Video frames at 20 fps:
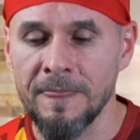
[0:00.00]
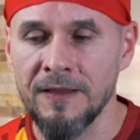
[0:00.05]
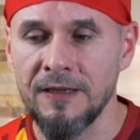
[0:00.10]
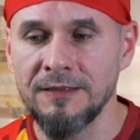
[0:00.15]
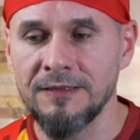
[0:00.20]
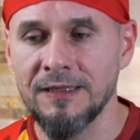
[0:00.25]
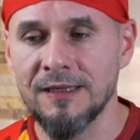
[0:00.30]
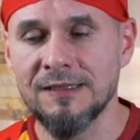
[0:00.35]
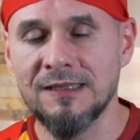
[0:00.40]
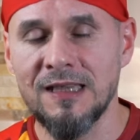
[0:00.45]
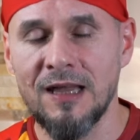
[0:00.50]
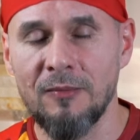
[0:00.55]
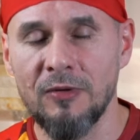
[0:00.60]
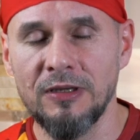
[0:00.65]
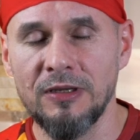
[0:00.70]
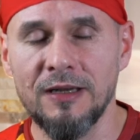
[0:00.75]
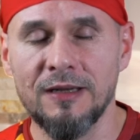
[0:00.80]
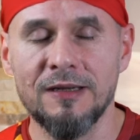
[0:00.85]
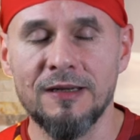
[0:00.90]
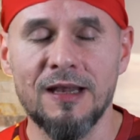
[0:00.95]
I tak samo
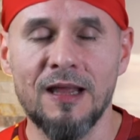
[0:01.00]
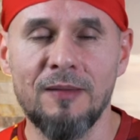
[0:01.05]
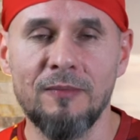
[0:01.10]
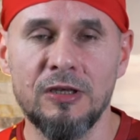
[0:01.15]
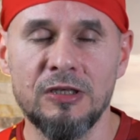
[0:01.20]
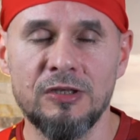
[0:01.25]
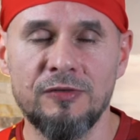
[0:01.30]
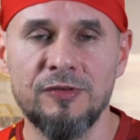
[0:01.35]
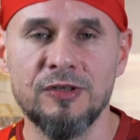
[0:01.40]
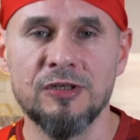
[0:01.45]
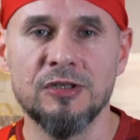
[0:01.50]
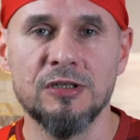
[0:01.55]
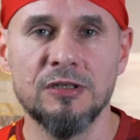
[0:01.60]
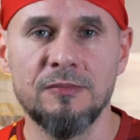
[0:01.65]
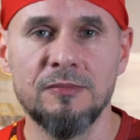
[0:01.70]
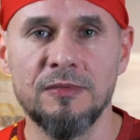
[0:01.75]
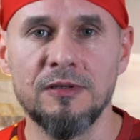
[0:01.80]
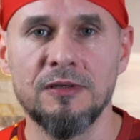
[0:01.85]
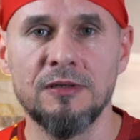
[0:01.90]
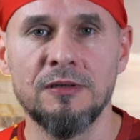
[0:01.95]
jak ramię
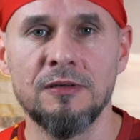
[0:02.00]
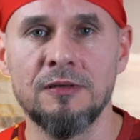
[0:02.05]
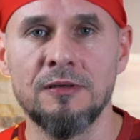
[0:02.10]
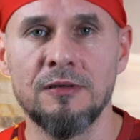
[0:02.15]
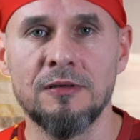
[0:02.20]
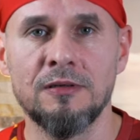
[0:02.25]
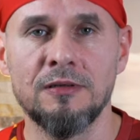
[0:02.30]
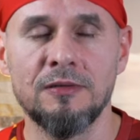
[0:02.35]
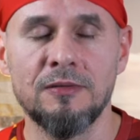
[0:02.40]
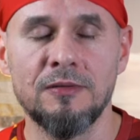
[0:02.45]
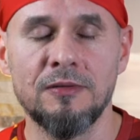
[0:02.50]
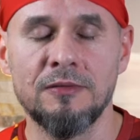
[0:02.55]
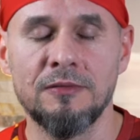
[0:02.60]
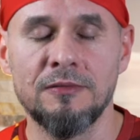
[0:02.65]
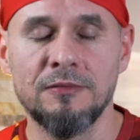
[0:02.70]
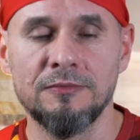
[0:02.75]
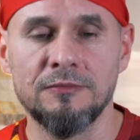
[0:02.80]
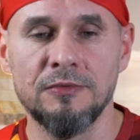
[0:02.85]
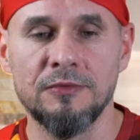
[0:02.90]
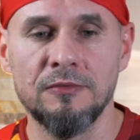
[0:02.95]
ćwiczymy,
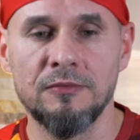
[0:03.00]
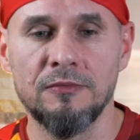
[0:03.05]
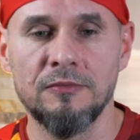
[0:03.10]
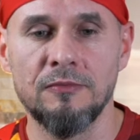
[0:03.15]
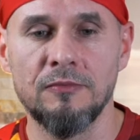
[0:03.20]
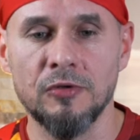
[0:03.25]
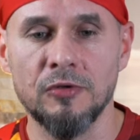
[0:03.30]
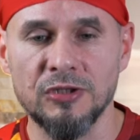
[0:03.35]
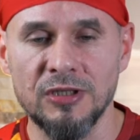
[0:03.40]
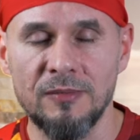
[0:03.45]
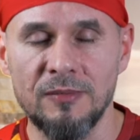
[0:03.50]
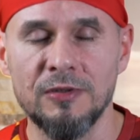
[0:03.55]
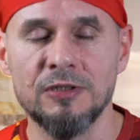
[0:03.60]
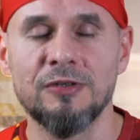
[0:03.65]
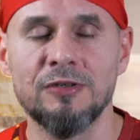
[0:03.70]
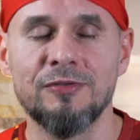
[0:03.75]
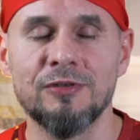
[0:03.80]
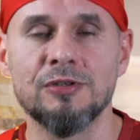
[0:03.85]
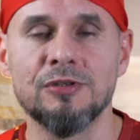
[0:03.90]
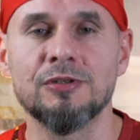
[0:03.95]
możemy
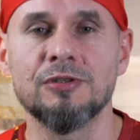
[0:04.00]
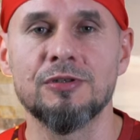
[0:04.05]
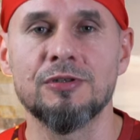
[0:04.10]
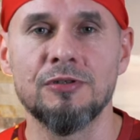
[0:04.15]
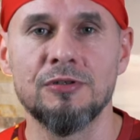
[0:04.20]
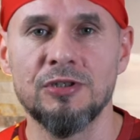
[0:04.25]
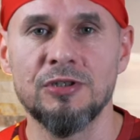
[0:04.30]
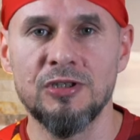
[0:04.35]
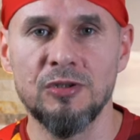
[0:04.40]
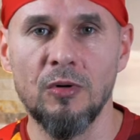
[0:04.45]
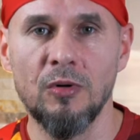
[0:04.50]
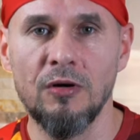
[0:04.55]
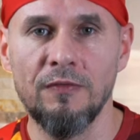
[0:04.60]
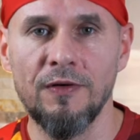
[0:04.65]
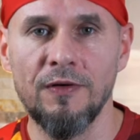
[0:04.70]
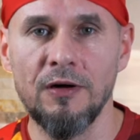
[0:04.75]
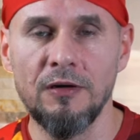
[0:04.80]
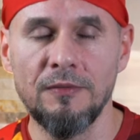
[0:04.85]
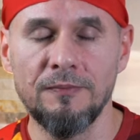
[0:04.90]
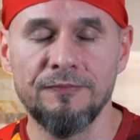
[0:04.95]
ćwiczyć
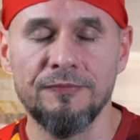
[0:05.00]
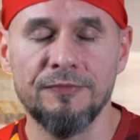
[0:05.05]
siłowo.